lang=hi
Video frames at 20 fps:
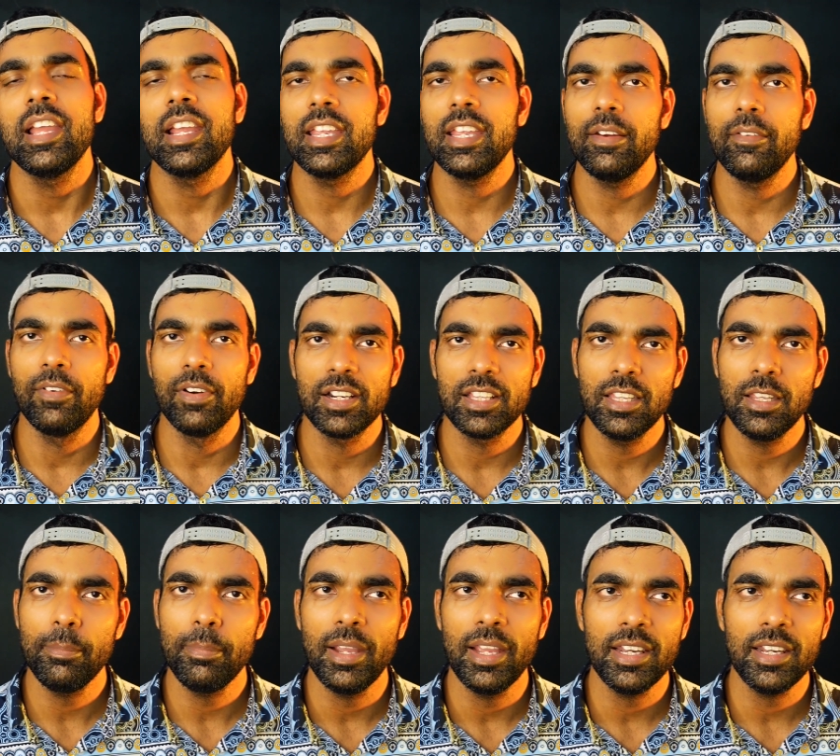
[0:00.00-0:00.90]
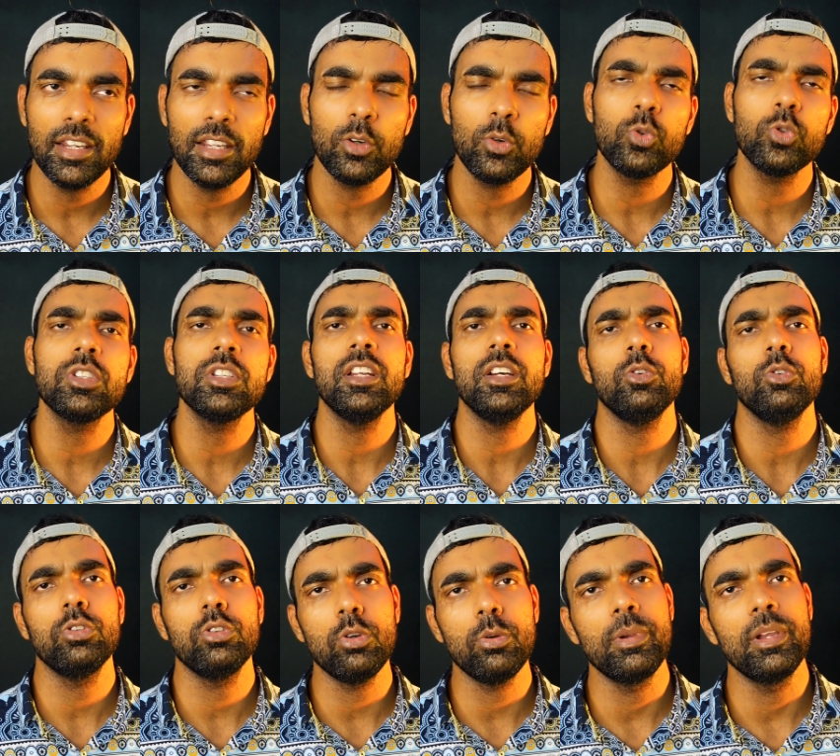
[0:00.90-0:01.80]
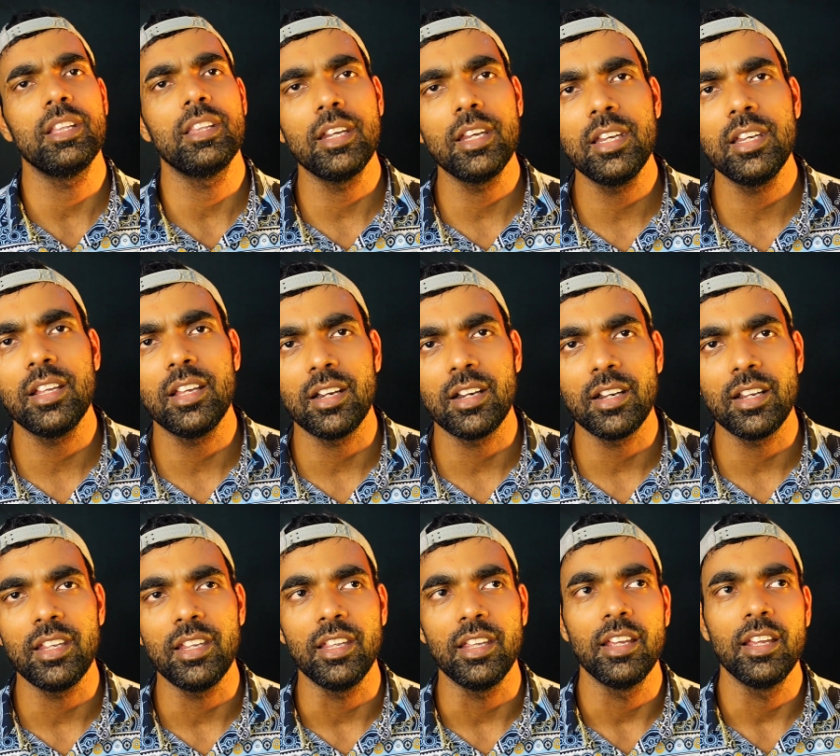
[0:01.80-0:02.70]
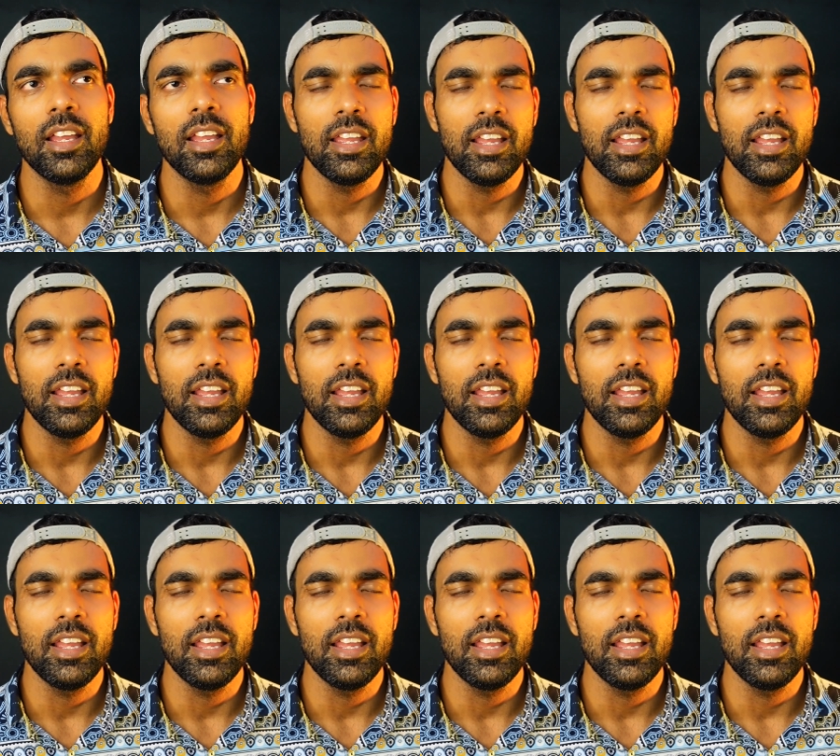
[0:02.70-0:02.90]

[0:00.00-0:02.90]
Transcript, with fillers: कि वर्दी पहन के कुछ ना कुछ तो बेहतरीन करना ही है